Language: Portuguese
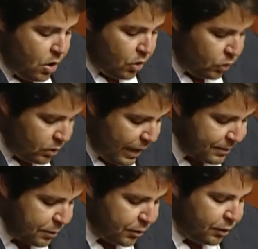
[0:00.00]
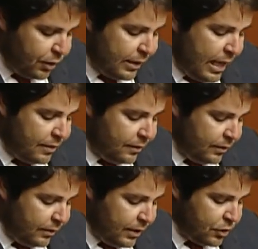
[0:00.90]
colocámos a obrigatoriedade
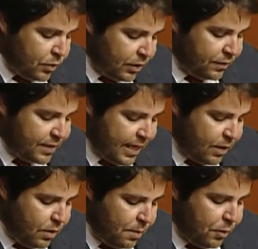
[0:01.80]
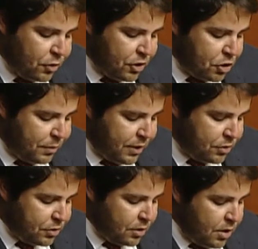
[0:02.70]
da sua revisão após seis
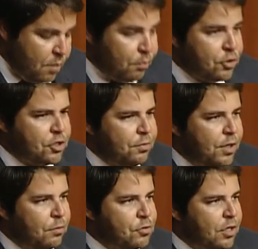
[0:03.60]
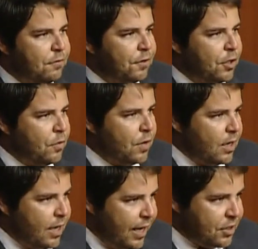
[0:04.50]
meses, pois sabíamos que haveriam
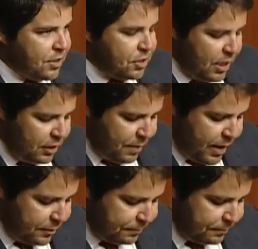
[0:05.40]
arestas a limar.